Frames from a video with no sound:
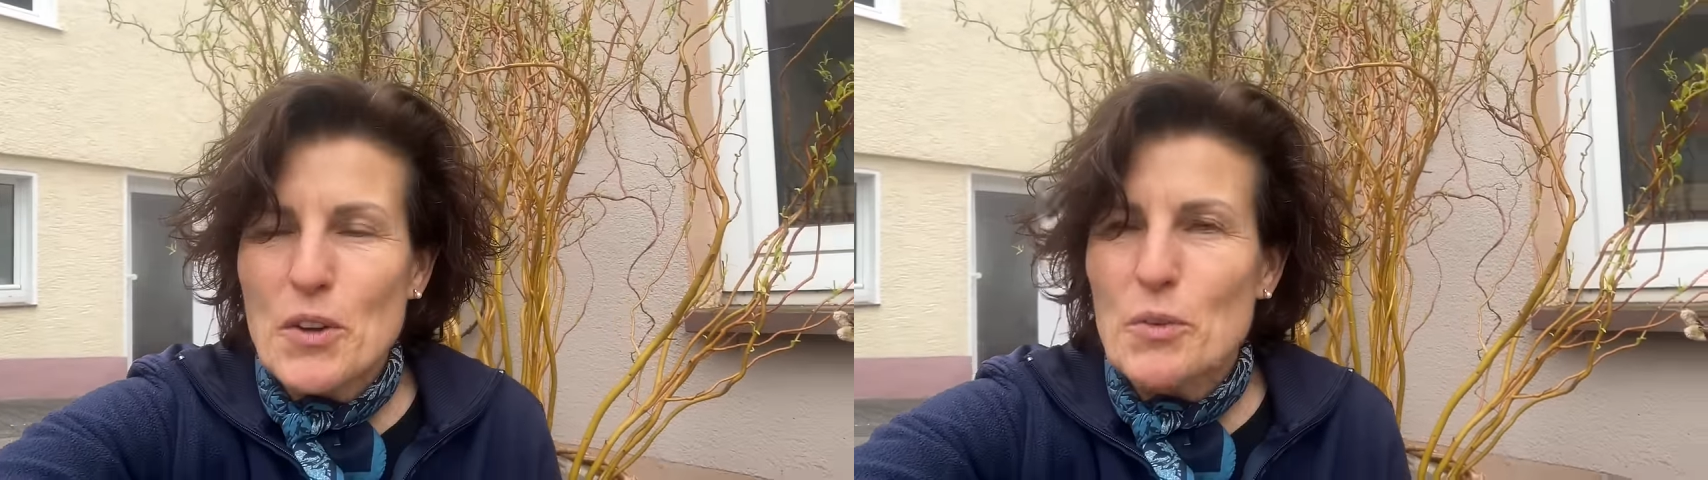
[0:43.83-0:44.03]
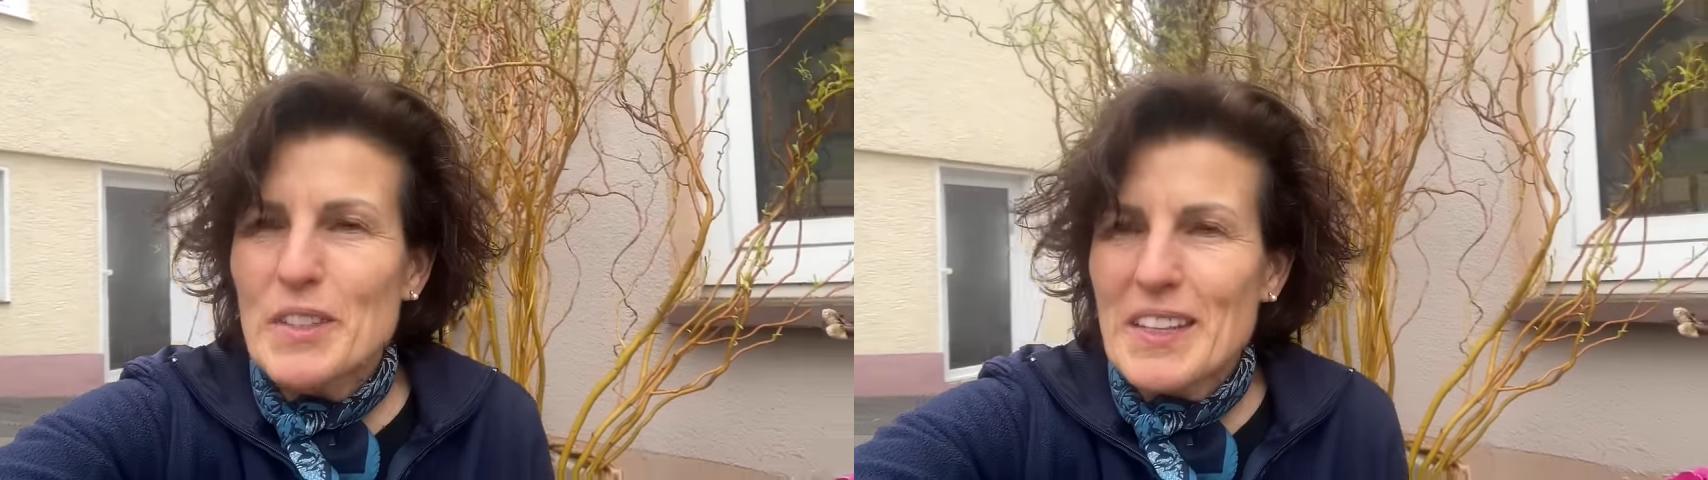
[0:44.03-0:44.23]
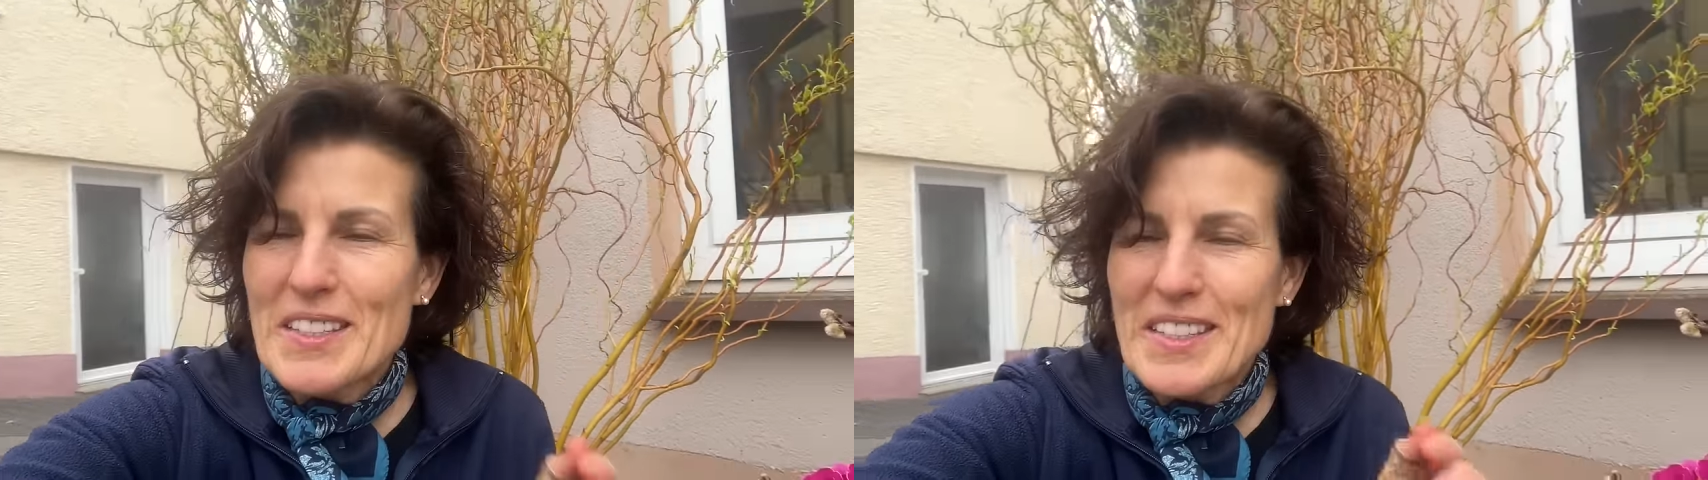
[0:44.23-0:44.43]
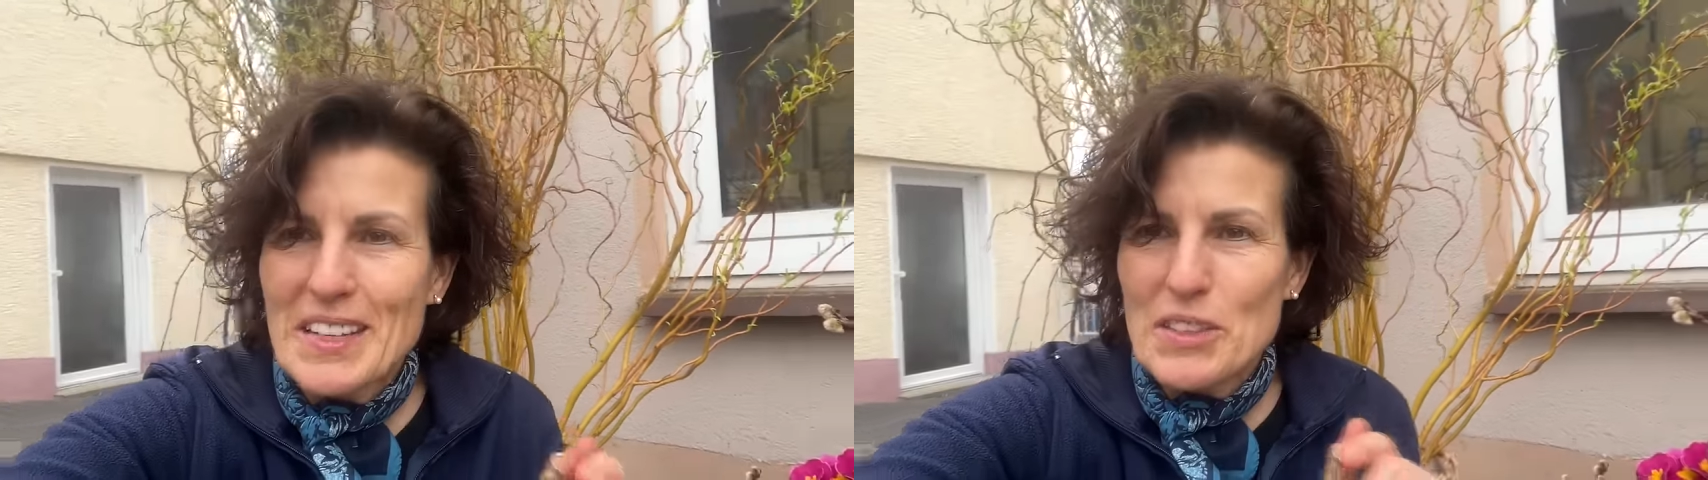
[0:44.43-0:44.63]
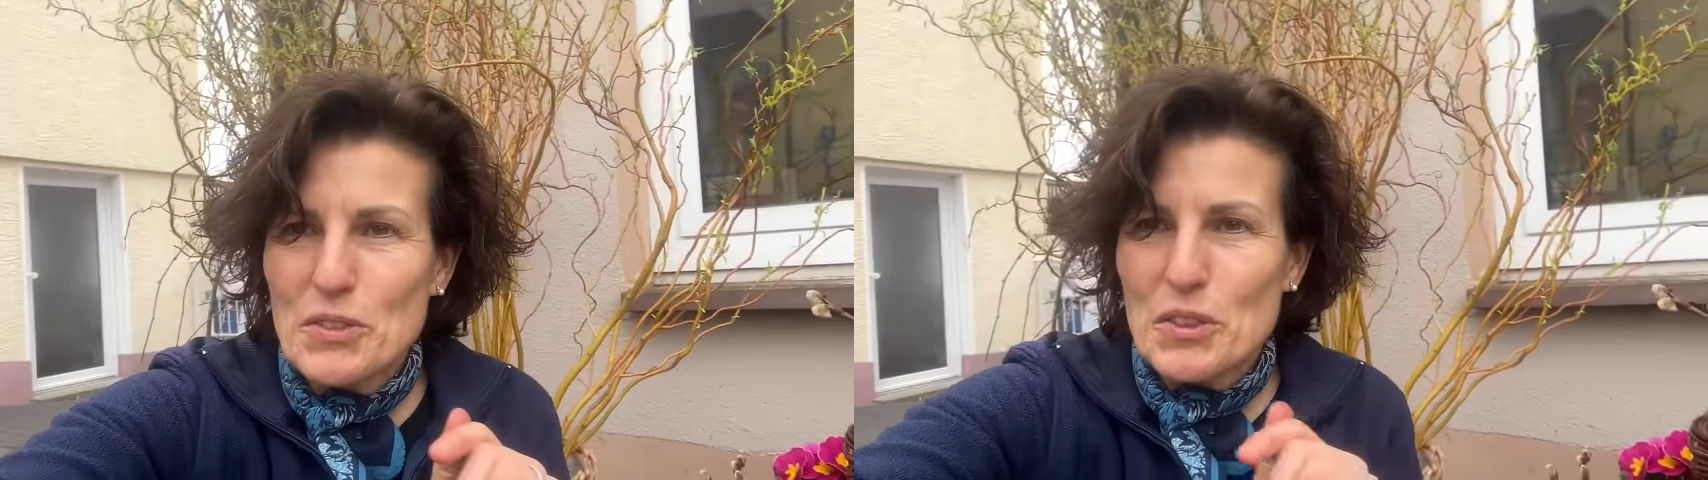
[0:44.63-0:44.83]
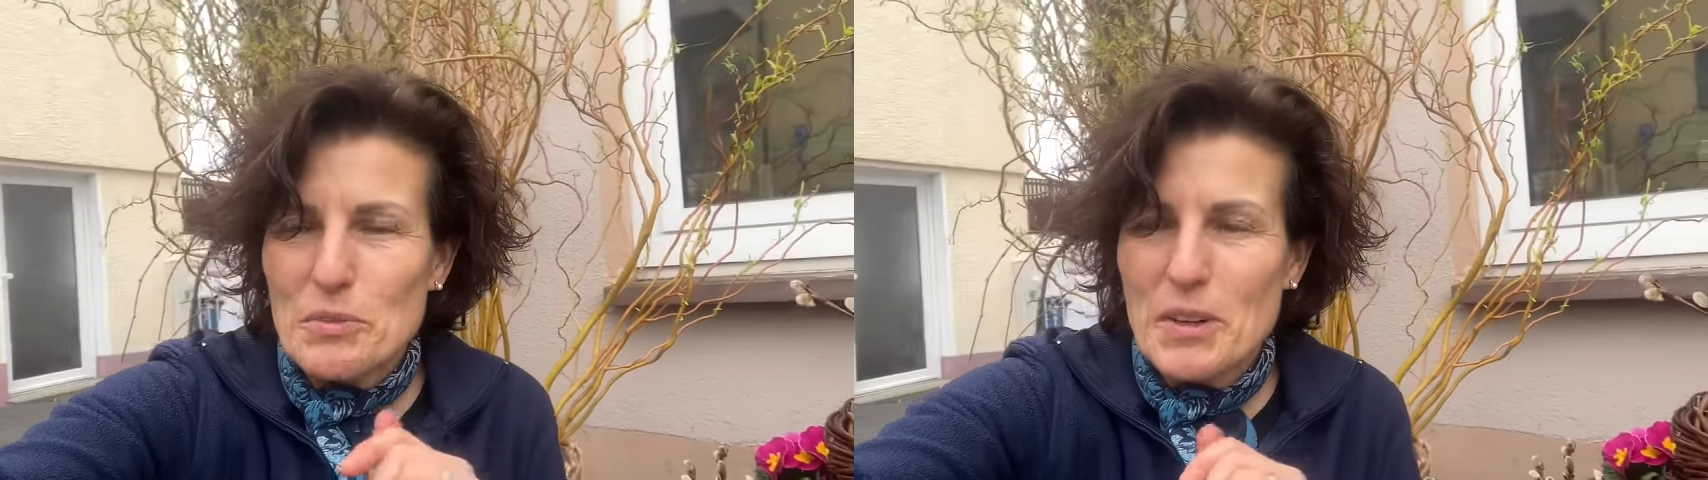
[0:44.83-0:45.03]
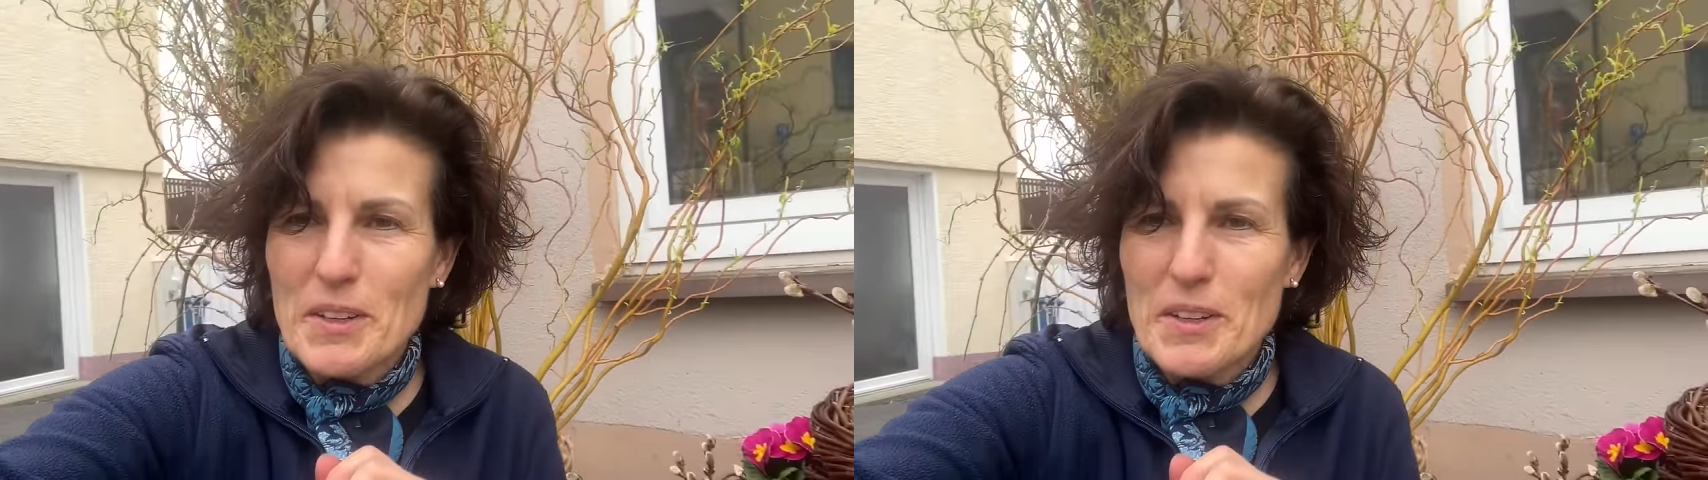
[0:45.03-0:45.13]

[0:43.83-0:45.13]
und dann zeige ich euch mal,